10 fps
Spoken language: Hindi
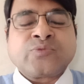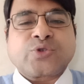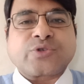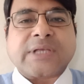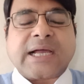
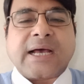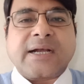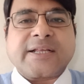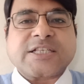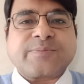तो उसके
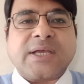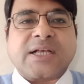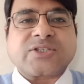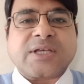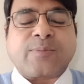कारण इसमें
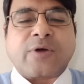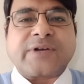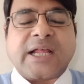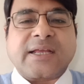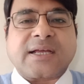अच्छा
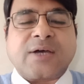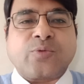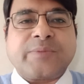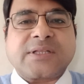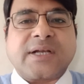प्रॉफिट आने का
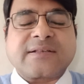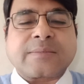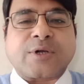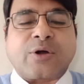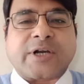उम्मीद है
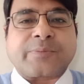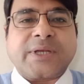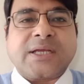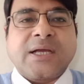दिसंबर क्वार्टर भी